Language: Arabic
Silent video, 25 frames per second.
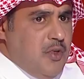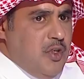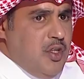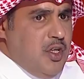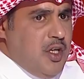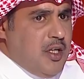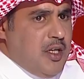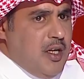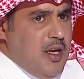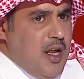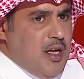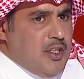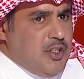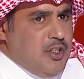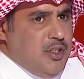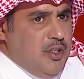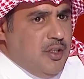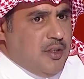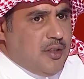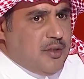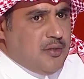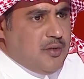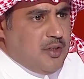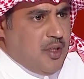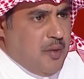هي كلها
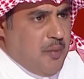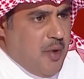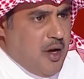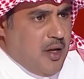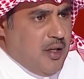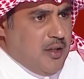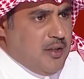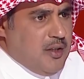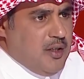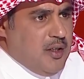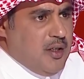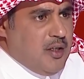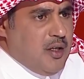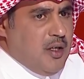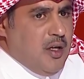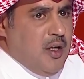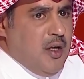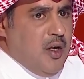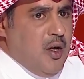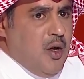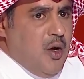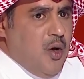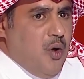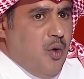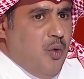شعر زي ما قلت لك
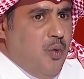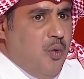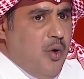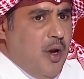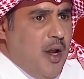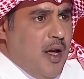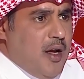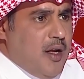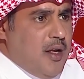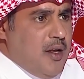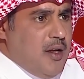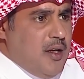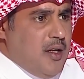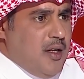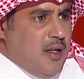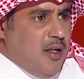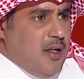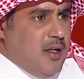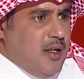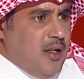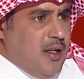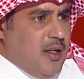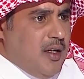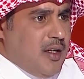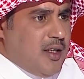ولكن
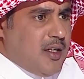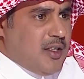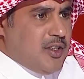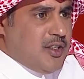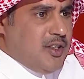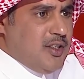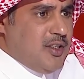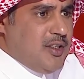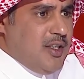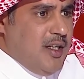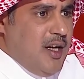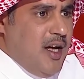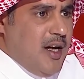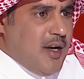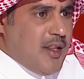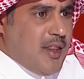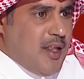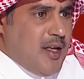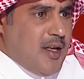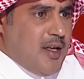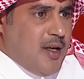قصيده العرضه